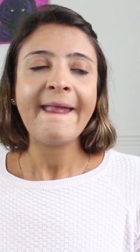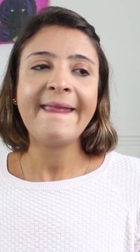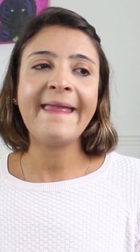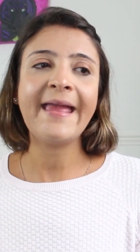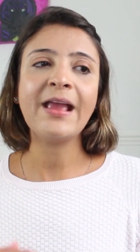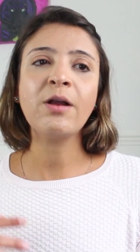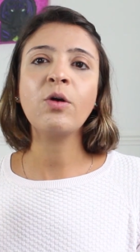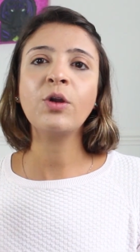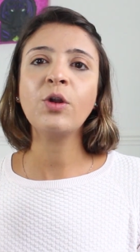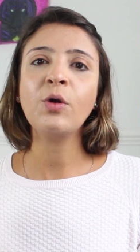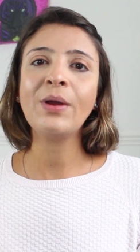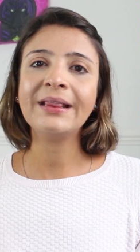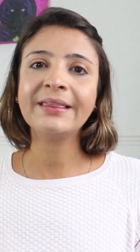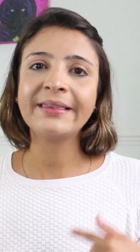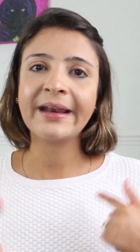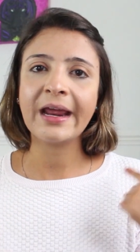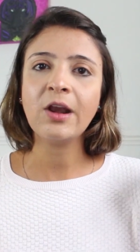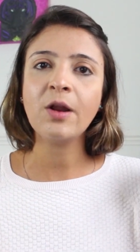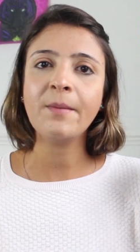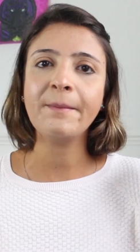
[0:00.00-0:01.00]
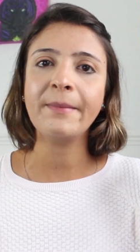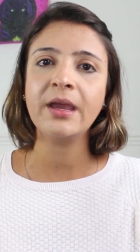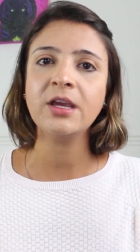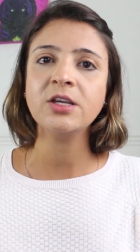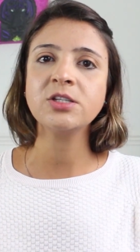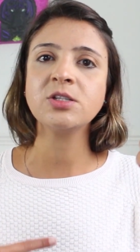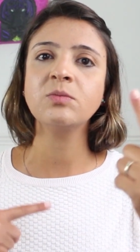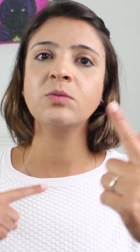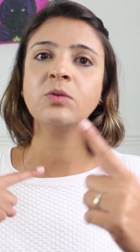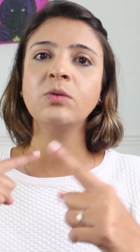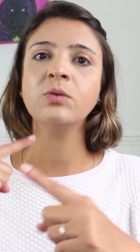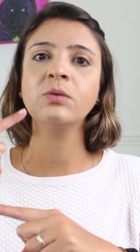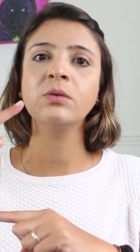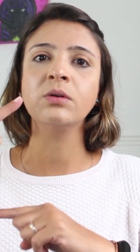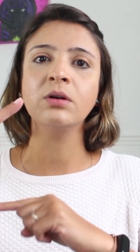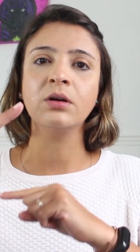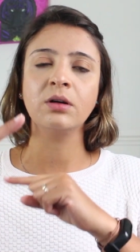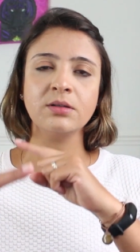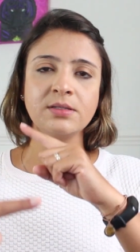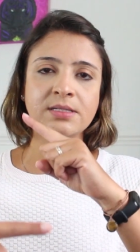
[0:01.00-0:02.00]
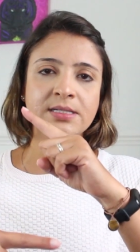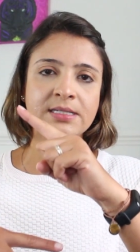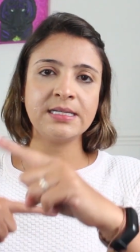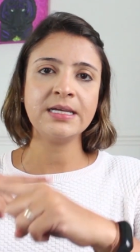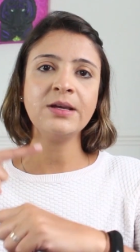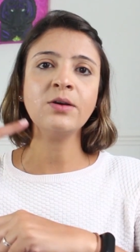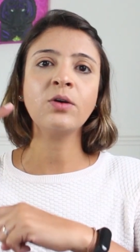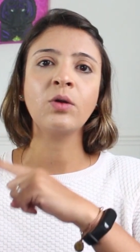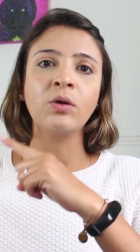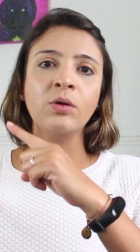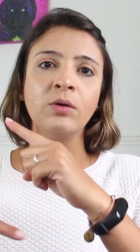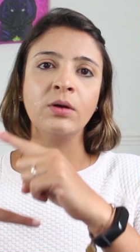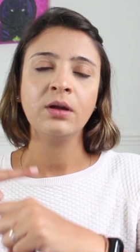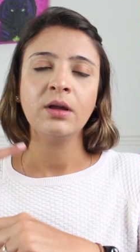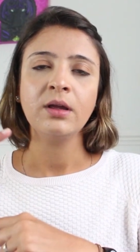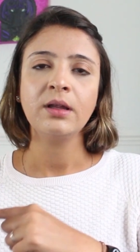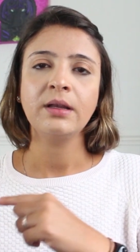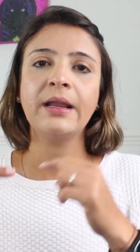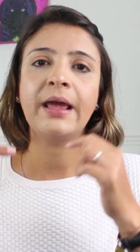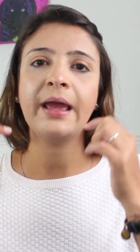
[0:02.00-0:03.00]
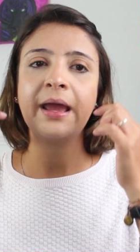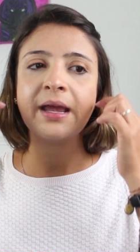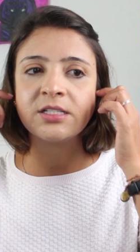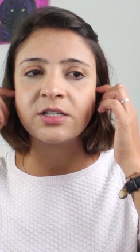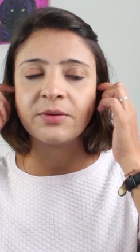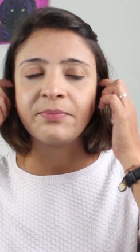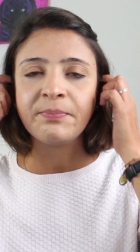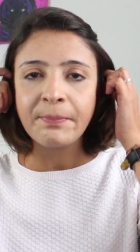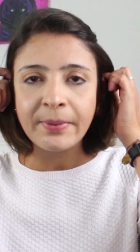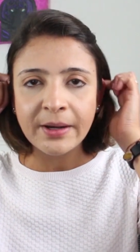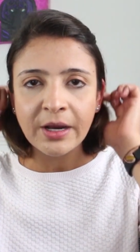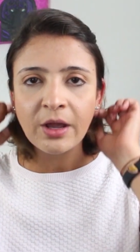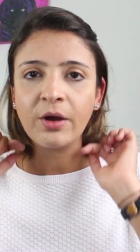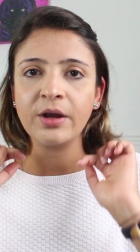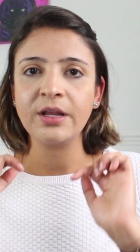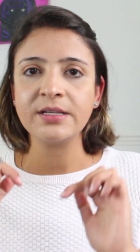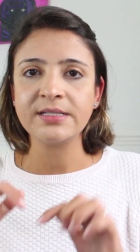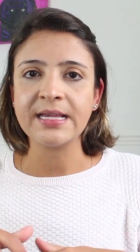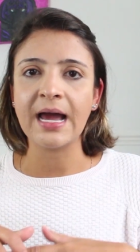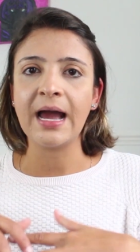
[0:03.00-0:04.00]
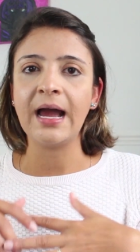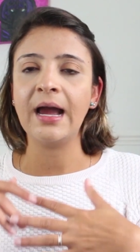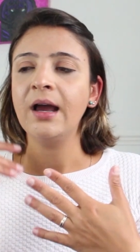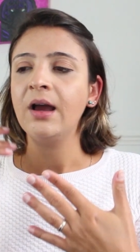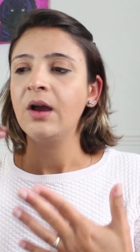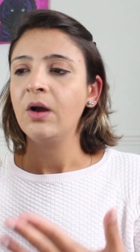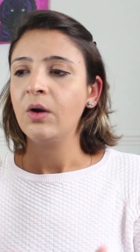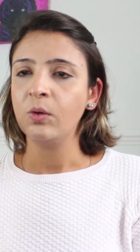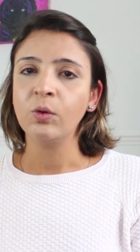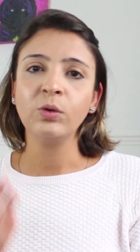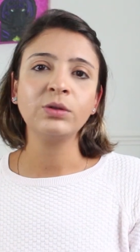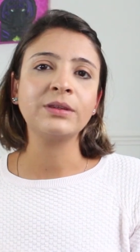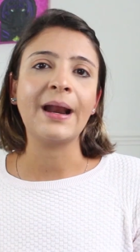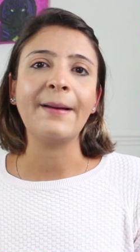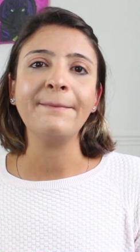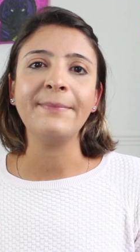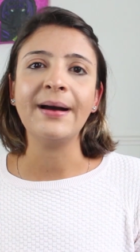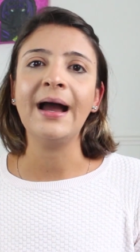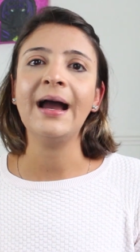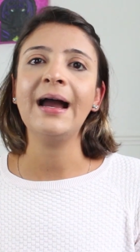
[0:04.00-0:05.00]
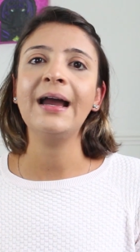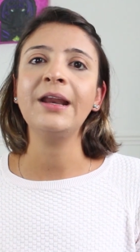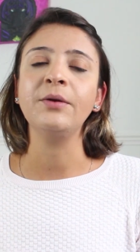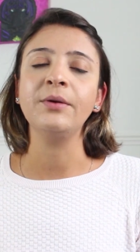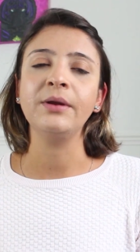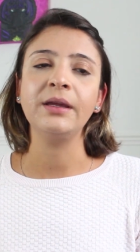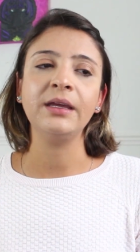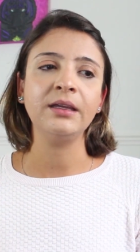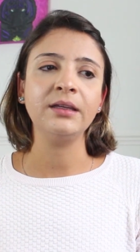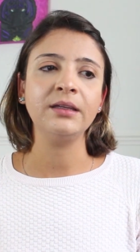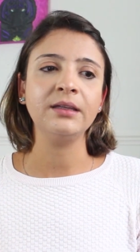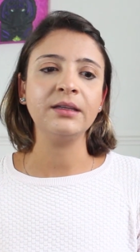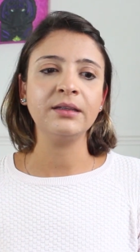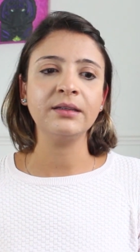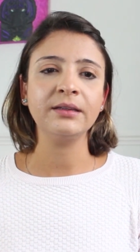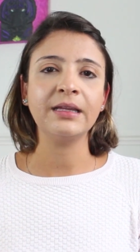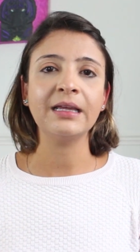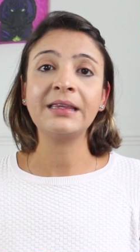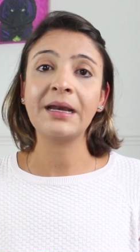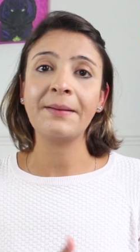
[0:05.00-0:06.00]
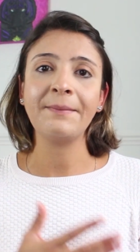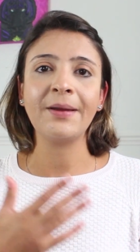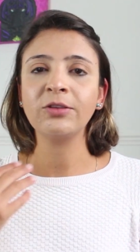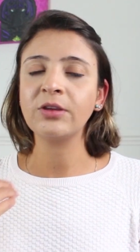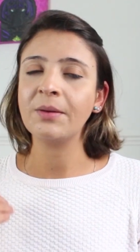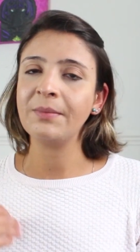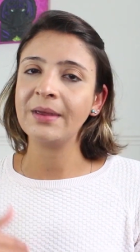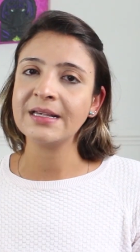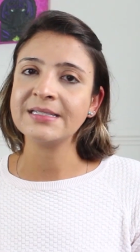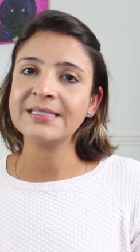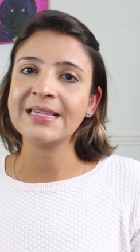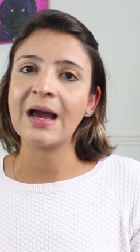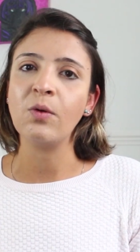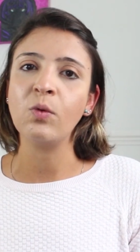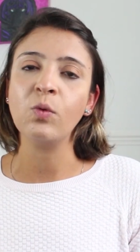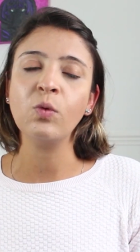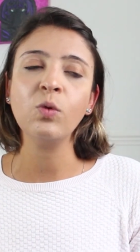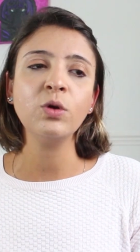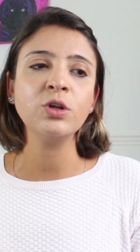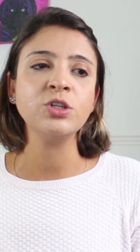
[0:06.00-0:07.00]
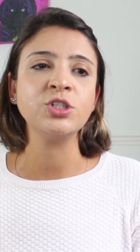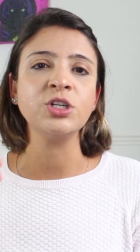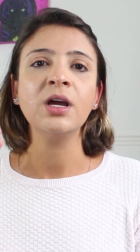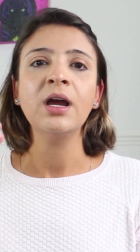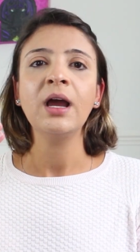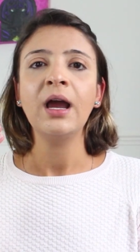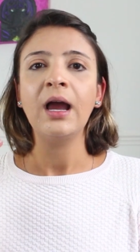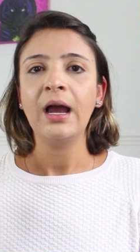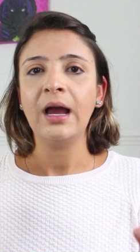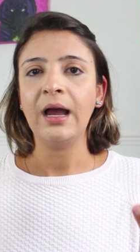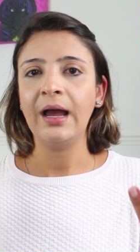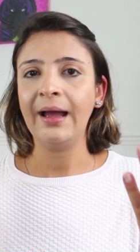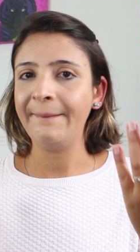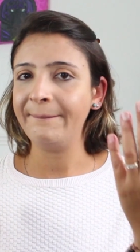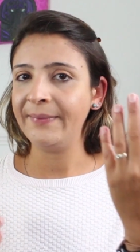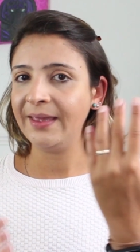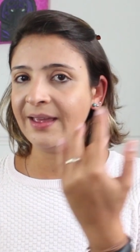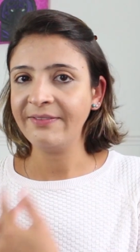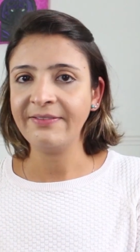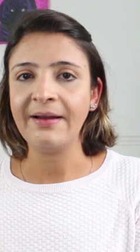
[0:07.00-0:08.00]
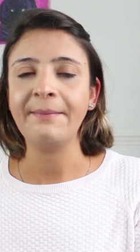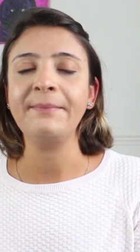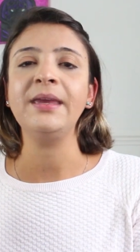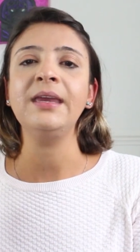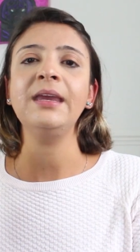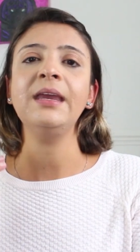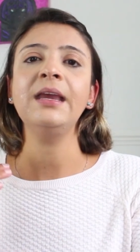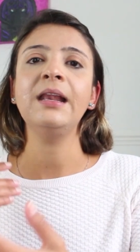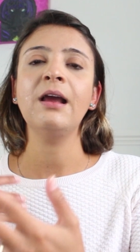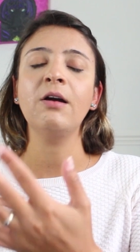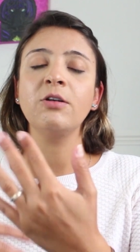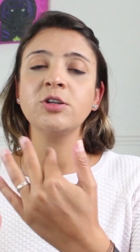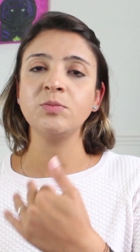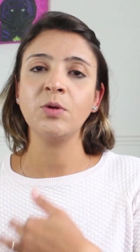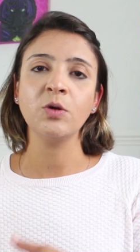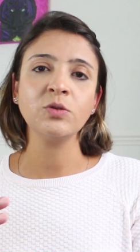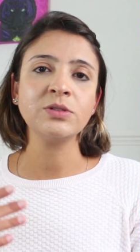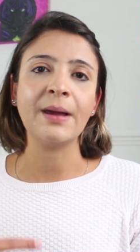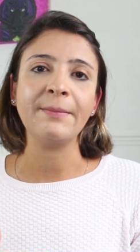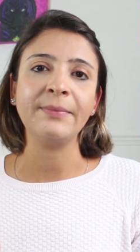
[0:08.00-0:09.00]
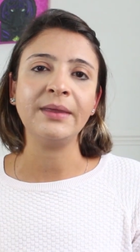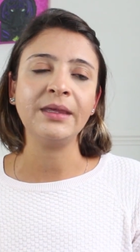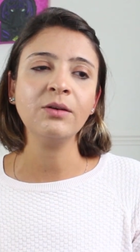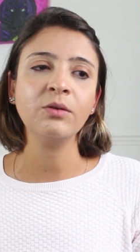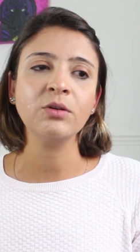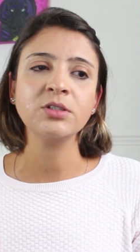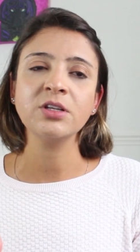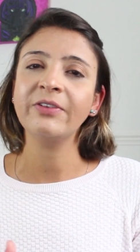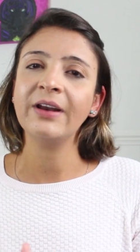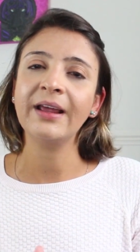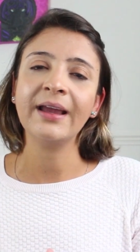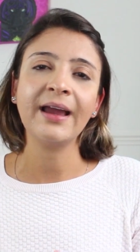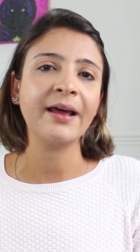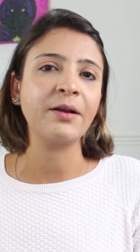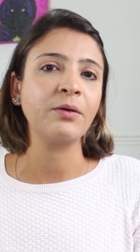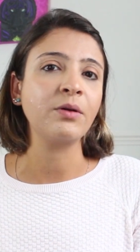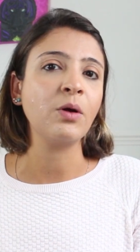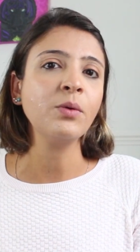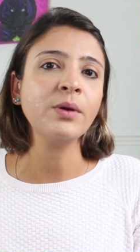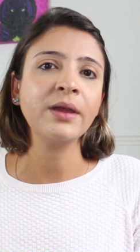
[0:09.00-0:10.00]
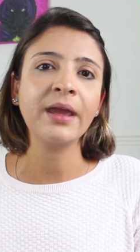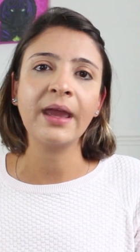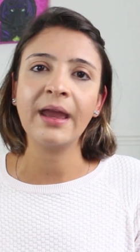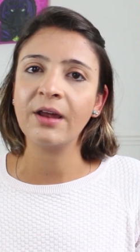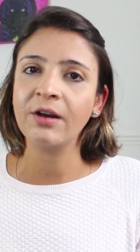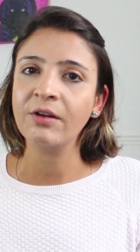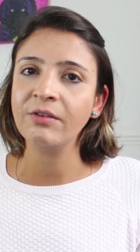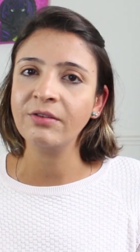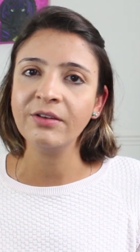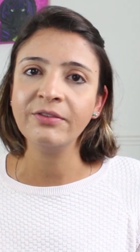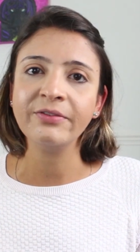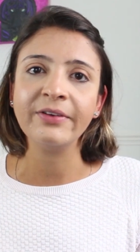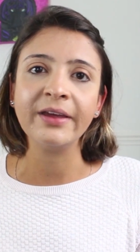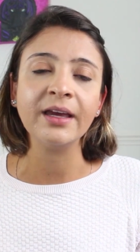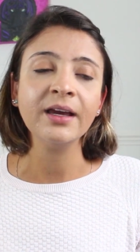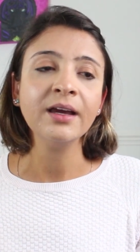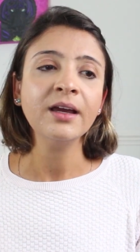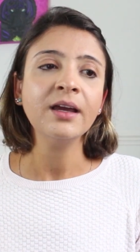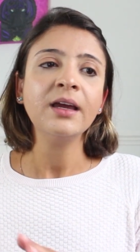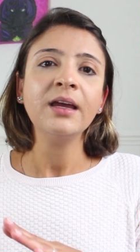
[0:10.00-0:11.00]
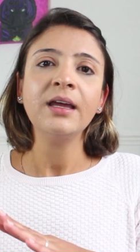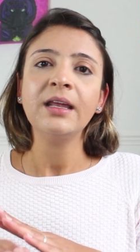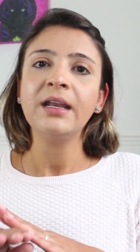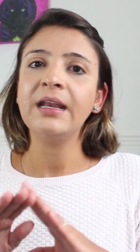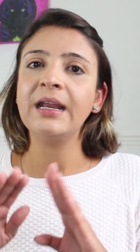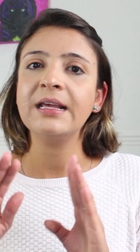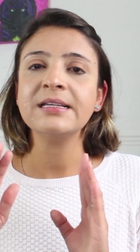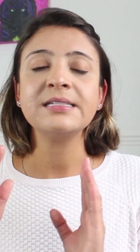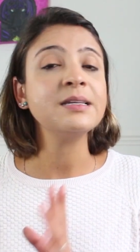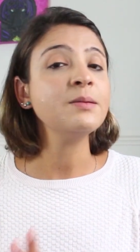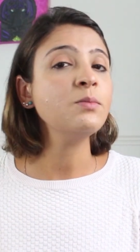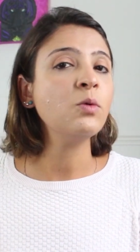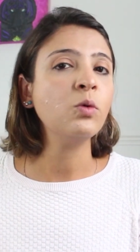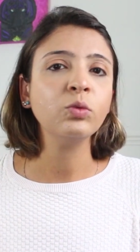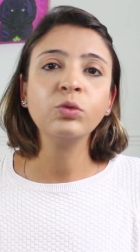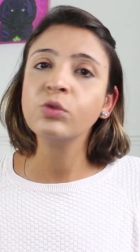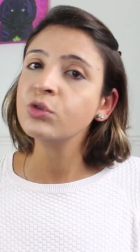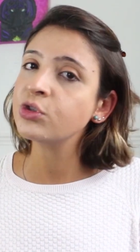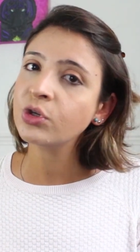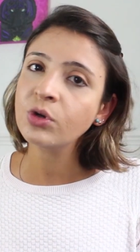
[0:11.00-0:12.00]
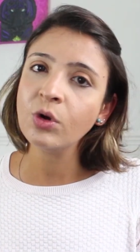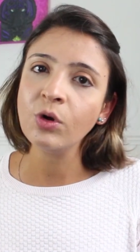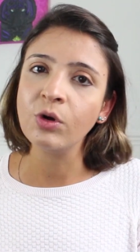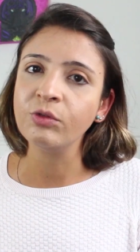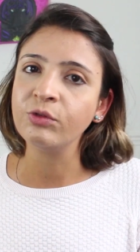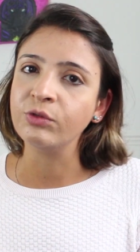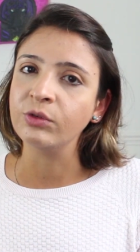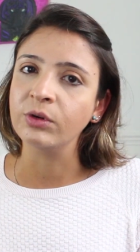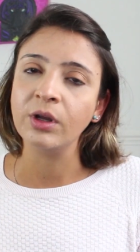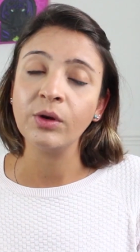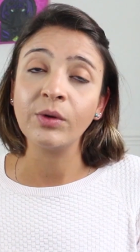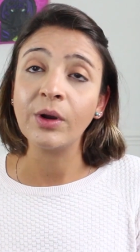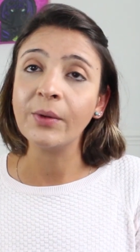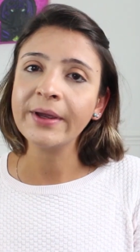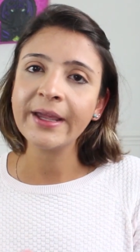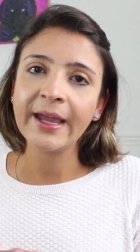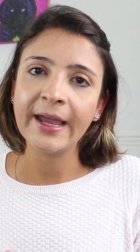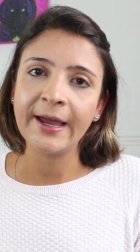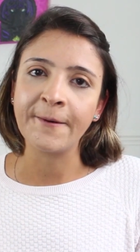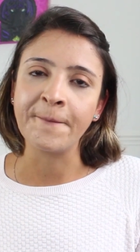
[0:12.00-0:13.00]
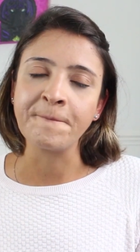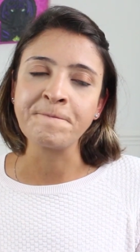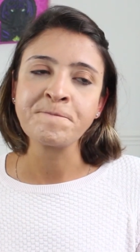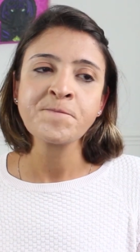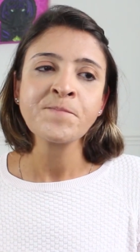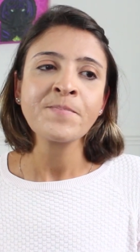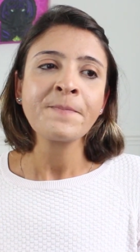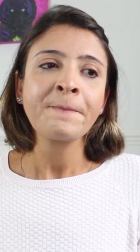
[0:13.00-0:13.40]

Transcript: E aí quando eu entrei no mesmo ciclo, né, de priorizar o trabalho em detrimento à minha saúde, à minha família, aos meus amigos, eu falei, cara, eu não quero viver nesse mundo de novo. Eu não quero.